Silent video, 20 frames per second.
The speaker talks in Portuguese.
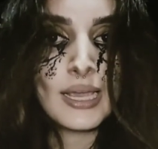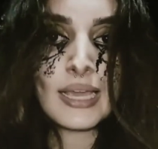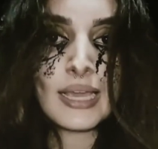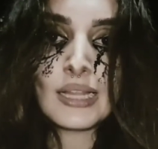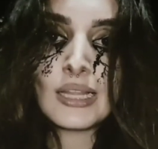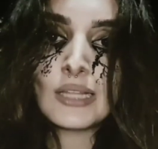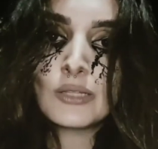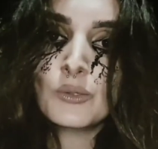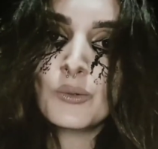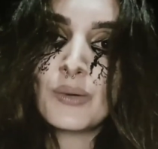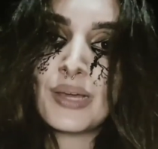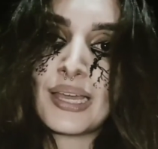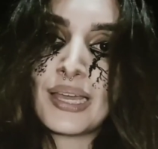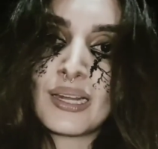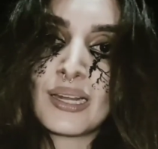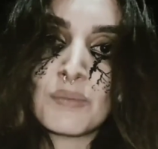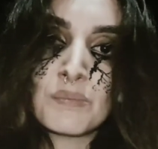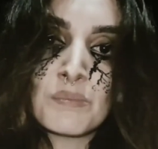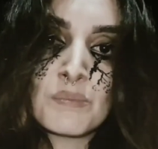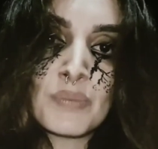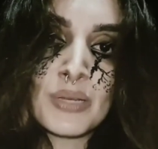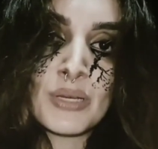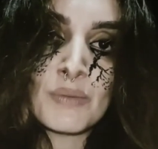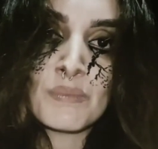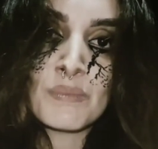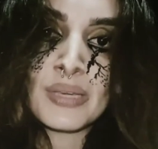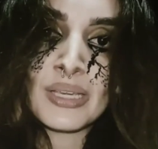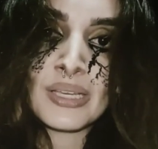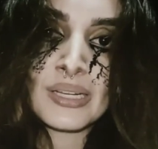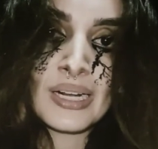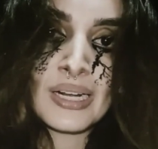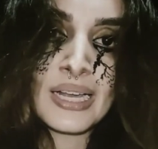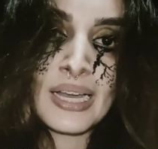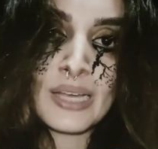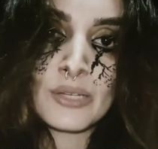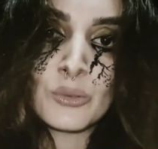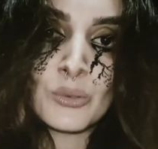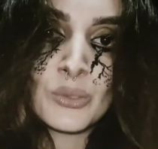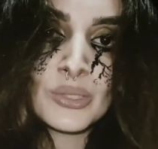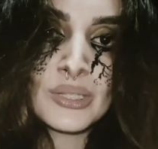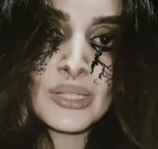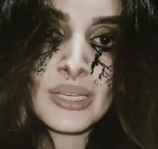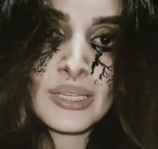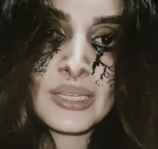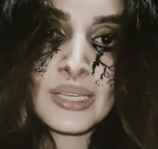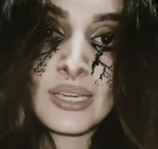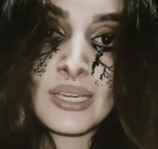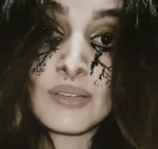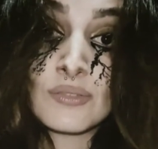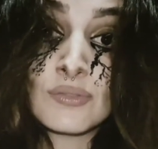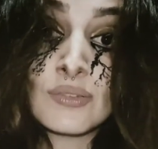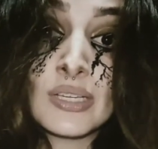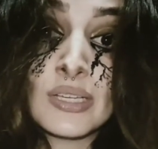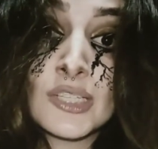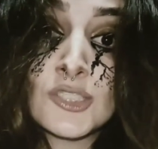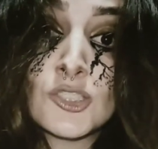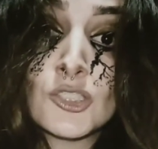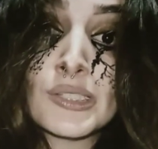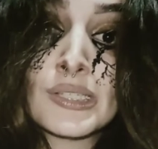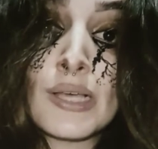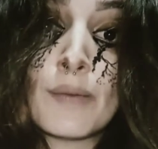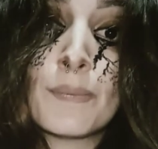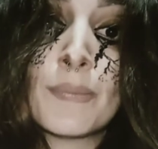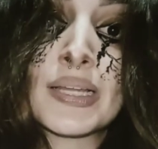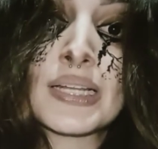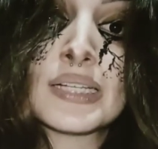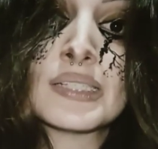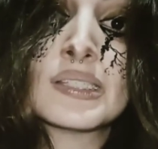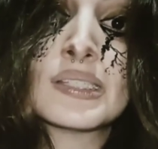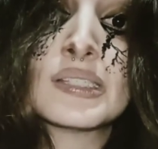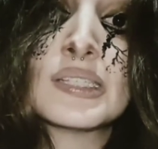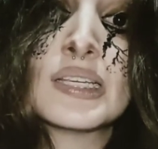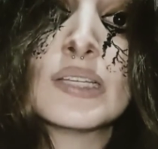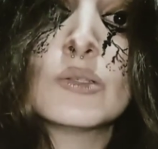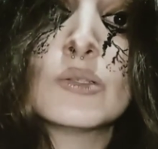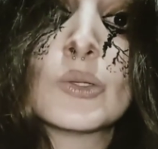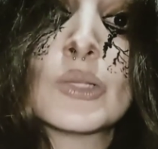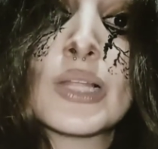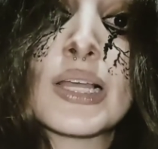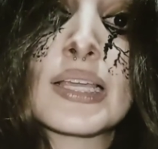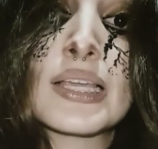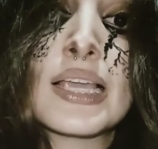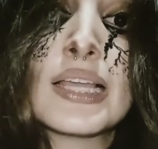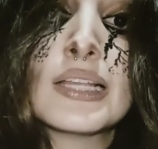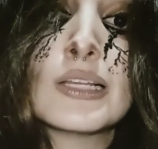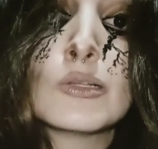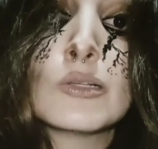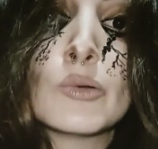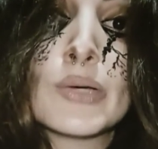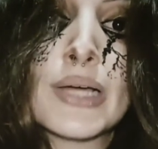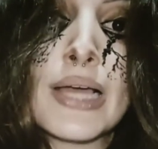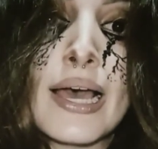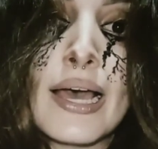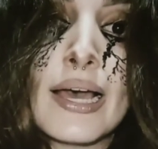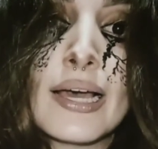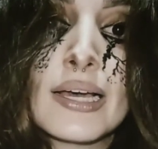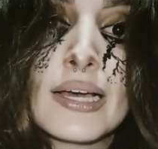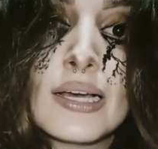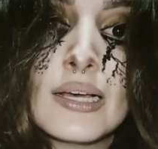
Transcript: Ela não era a primeira garota que havia desaparecido naquele lugar.